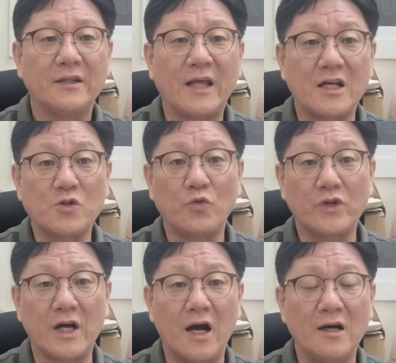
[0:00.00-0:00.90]
따라서
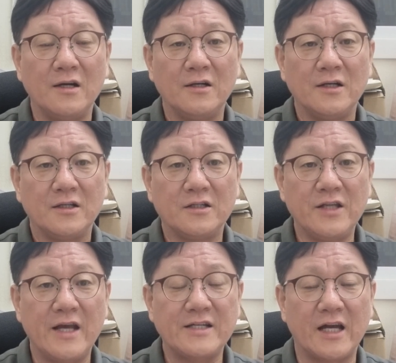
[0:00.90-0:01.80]
우리가
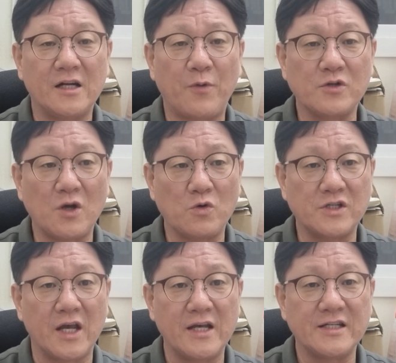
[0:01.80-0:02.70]
은혜의 자리를 복잡하고
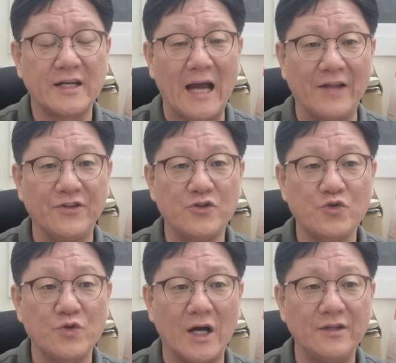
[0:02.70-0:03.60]
죄의 자리에 앉는
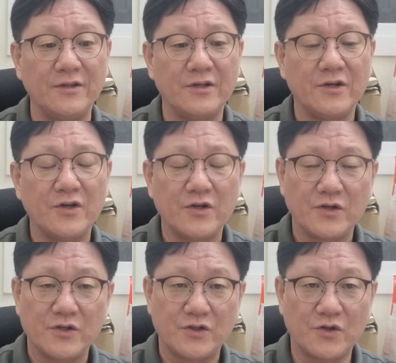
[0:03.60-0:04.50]
순간
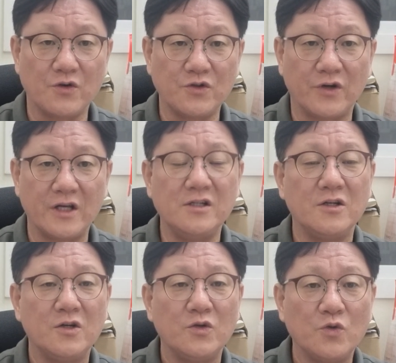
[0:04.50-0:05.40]
성령을
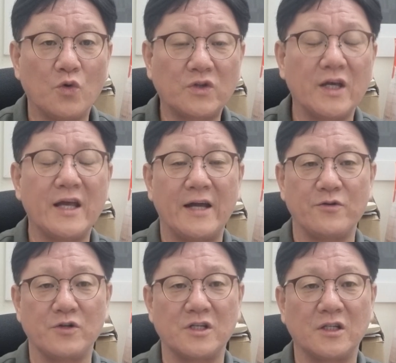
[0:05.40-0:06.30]
욕되게
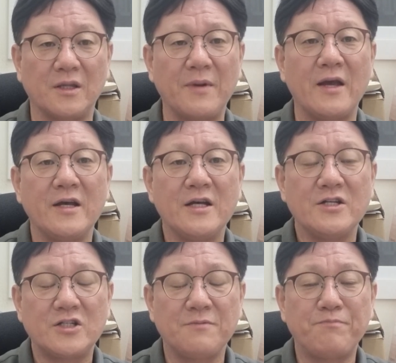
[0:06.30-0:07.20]
하는 것이기 때문에
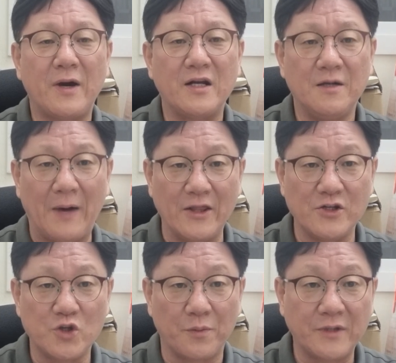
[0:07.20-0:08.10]
심판을 받을
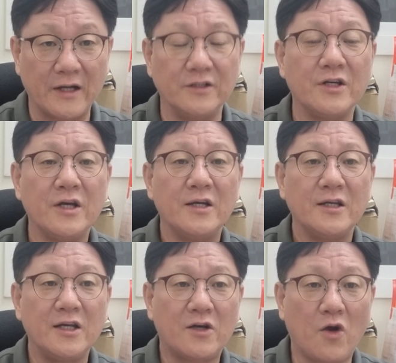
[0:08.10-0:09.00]
수 없다는
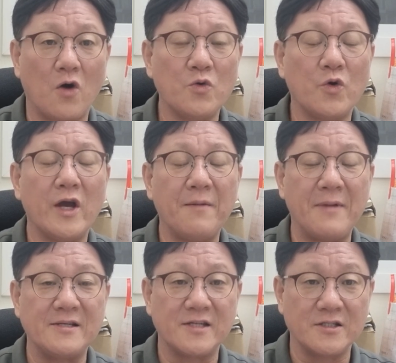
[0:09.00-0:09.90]
이 경고의
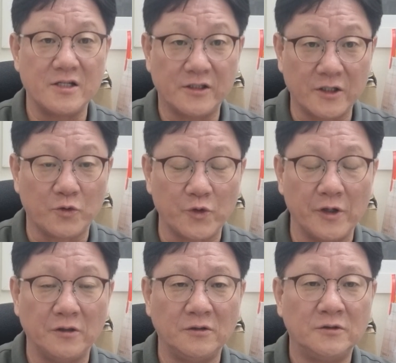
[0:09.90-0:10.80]
메시지를
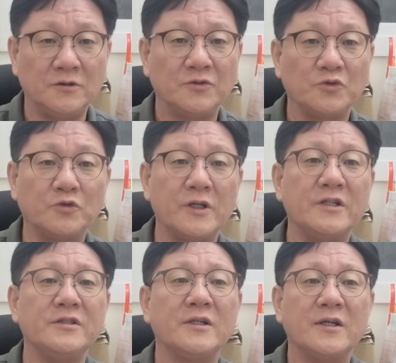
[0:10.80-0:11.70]
듣고요.
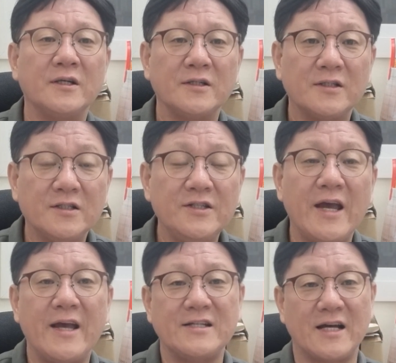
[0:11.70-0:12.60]
우리는
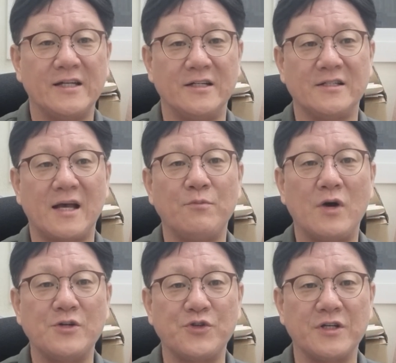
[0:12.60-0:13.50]
은혜의 자리를
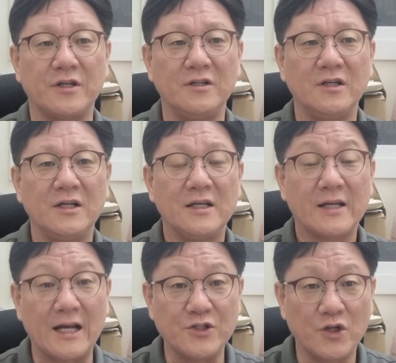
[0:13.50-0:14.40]
사모할 수 있기를
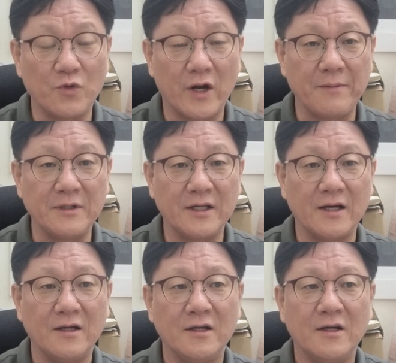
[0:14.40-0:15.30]
간절히 원합니다.